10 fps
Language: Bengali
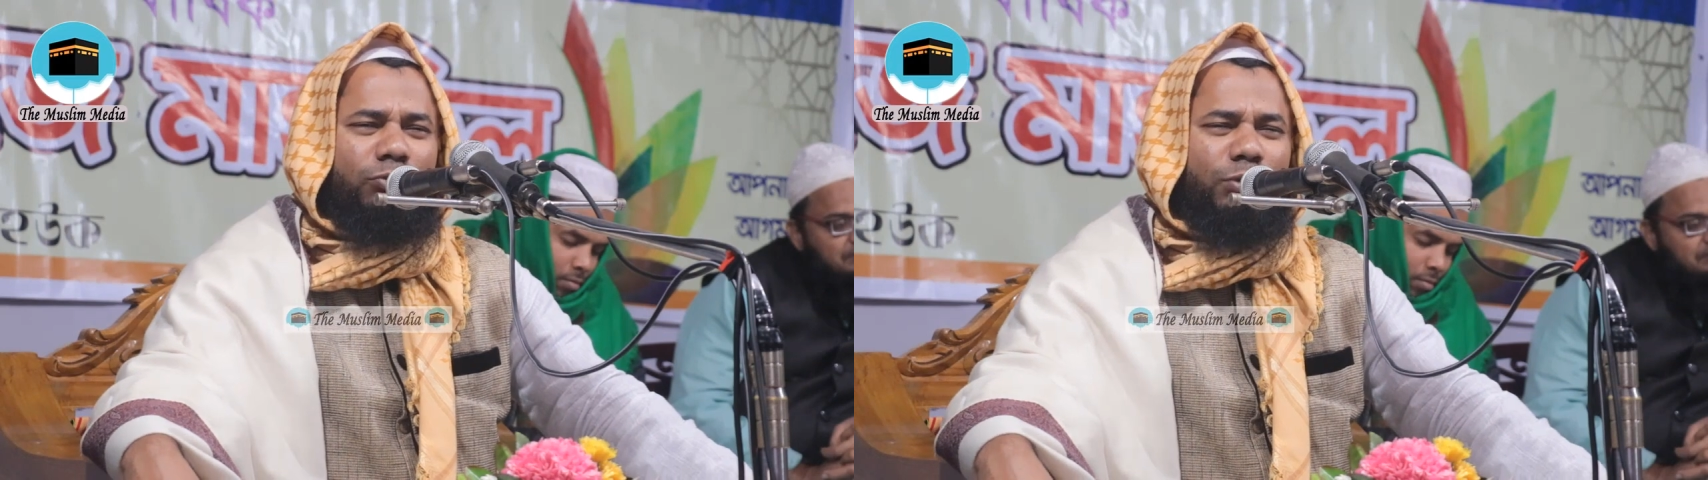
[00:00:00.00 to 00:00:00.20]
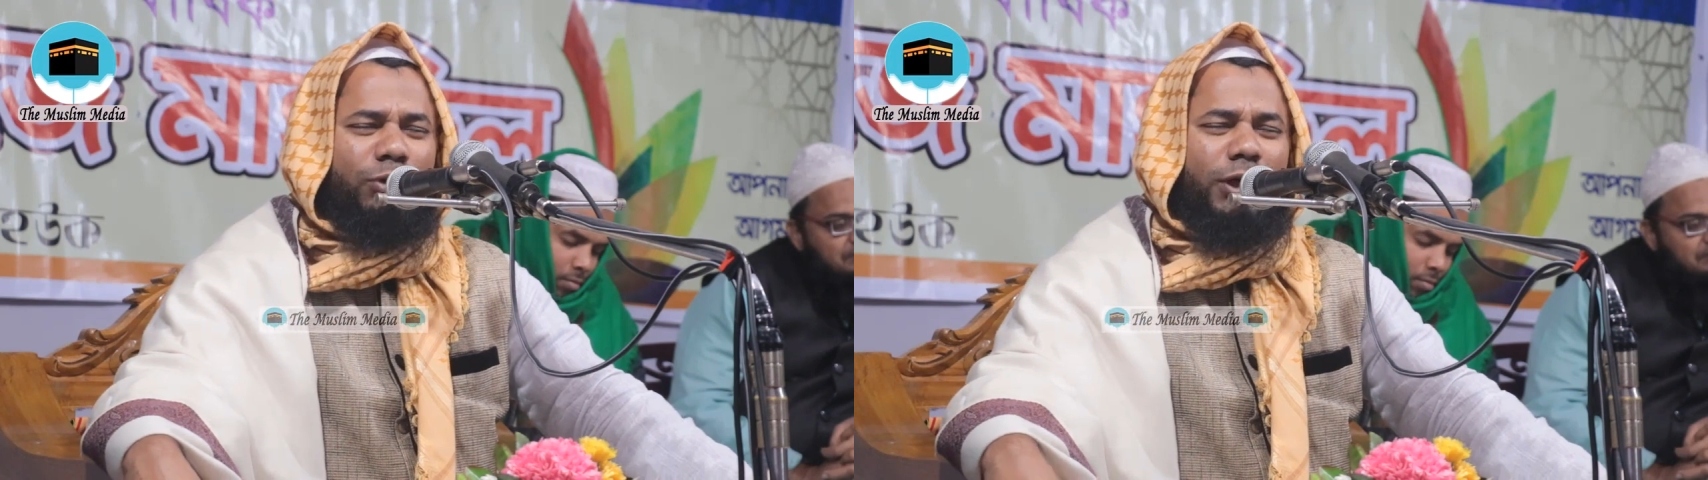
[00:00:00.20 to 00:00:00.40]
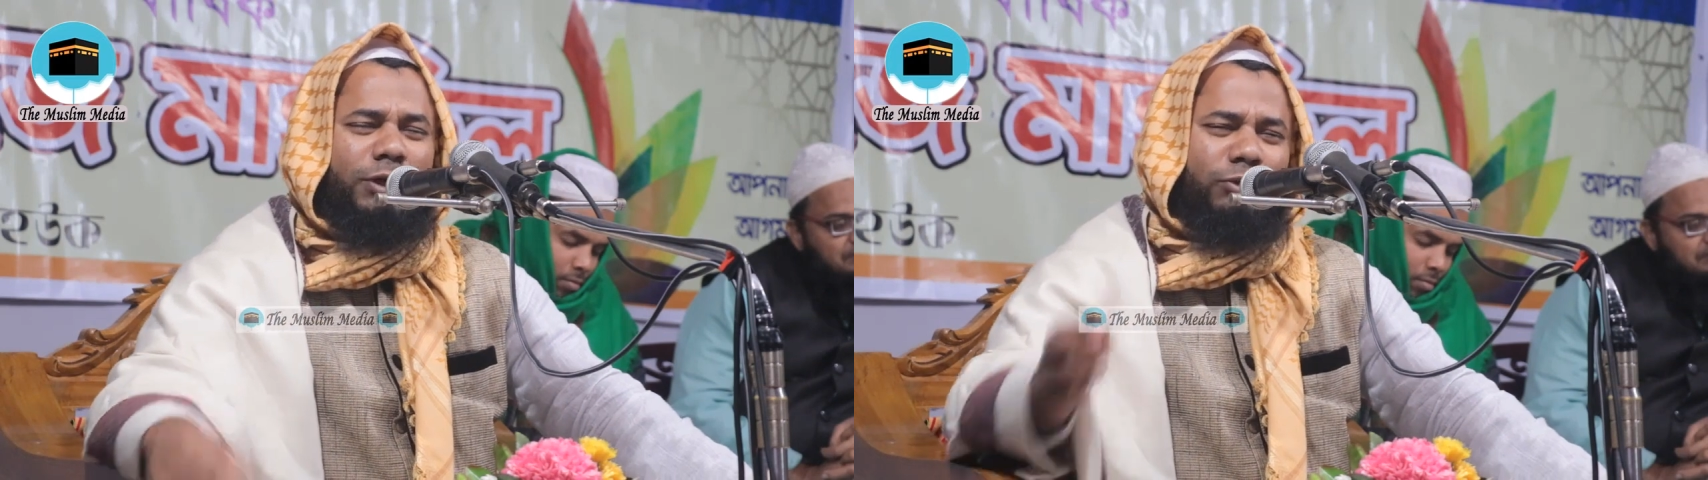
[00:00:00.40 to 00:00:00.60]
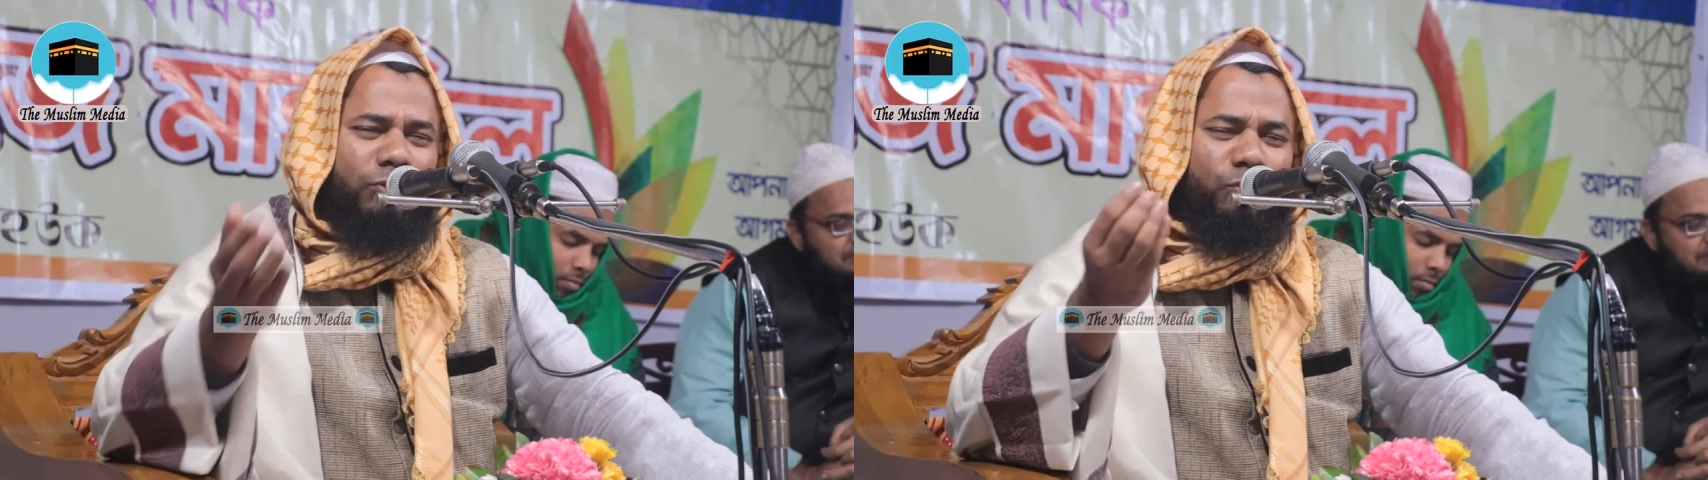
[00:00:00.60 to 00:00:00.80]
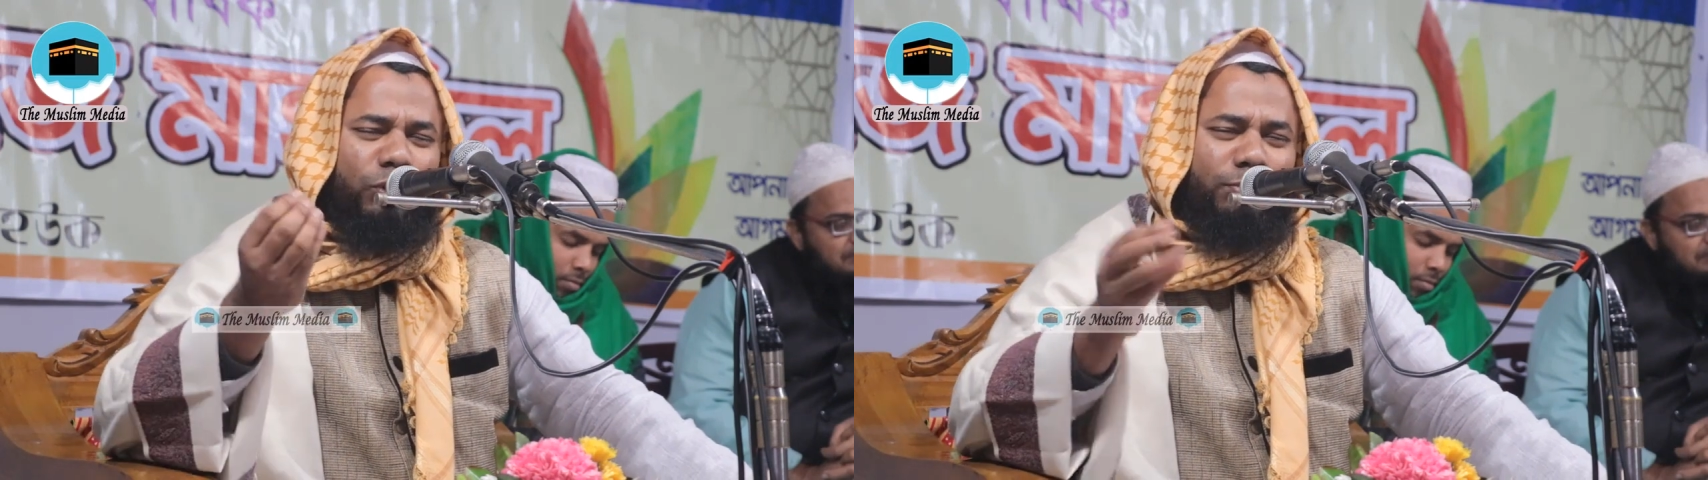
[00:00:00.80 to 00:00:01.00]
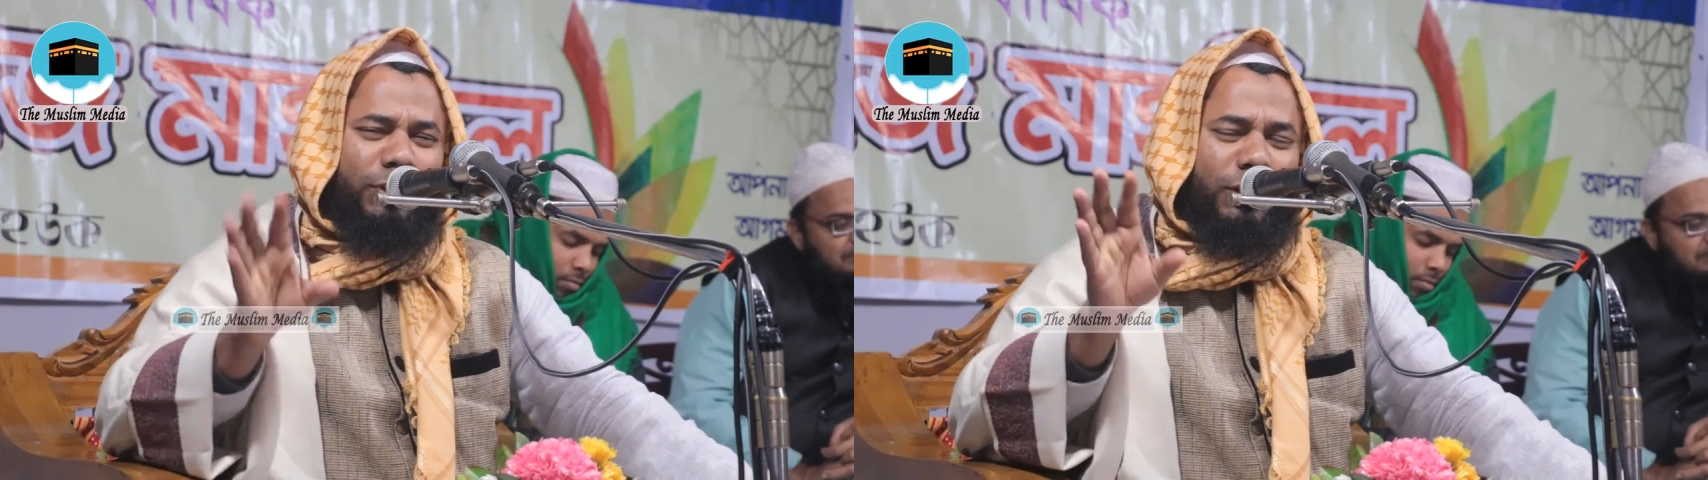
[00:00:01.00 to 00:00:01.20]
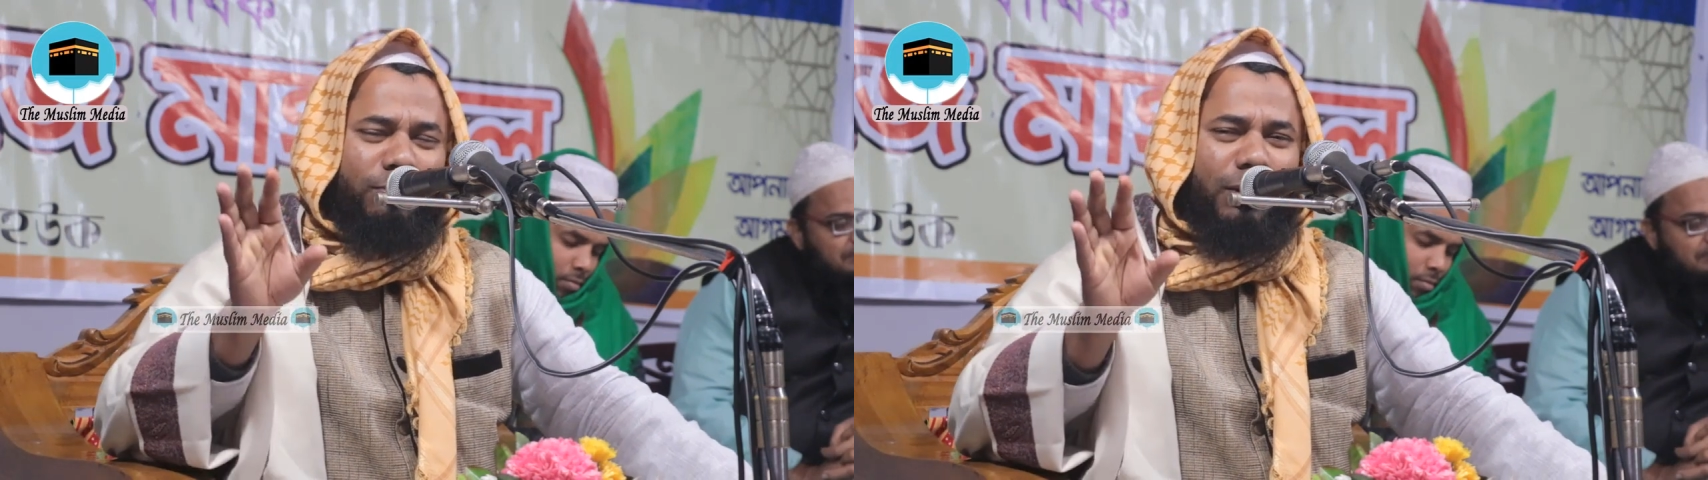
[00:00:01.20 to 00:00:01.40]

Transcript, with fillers: নবী বলেন দুই মেয়ের